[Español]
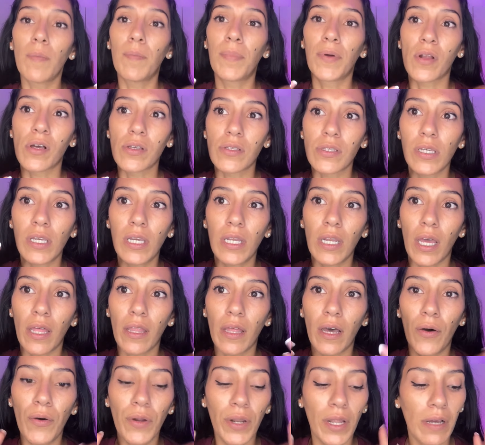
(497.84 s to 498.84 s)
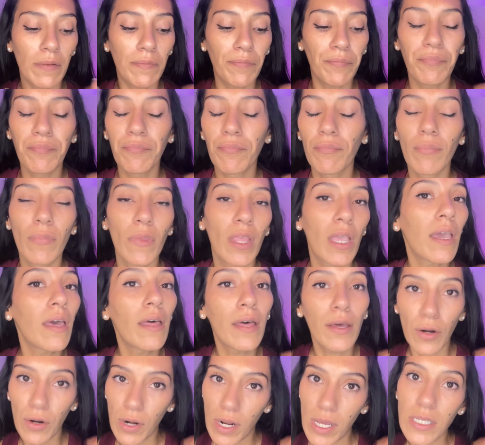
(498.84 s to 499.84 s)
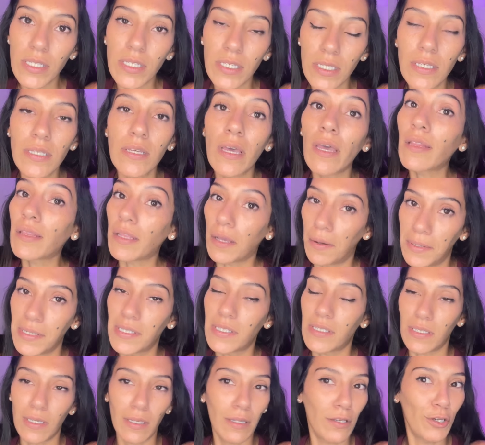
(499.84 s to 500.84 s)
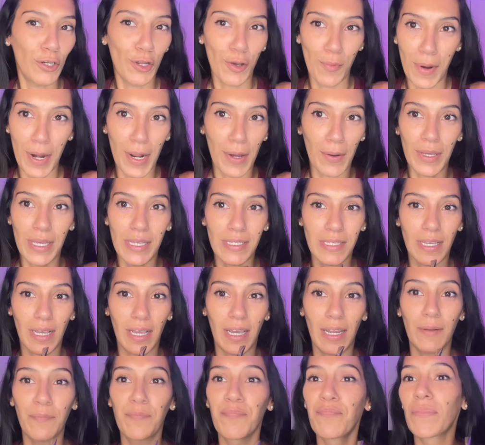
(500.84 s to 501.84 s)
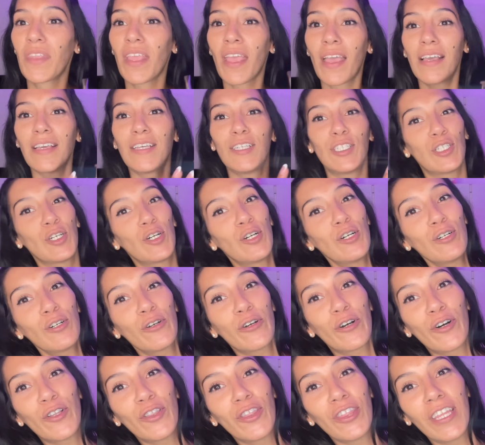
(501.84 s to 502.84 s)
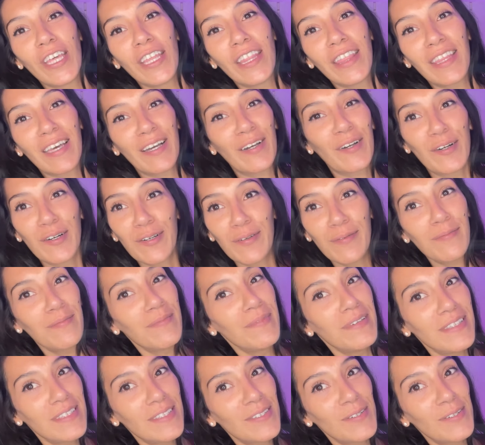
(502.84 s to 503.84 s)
pero así que nada, ahora quedaron así. Y esta vez sí, no me las voy a sacar. Y yo contenta con mis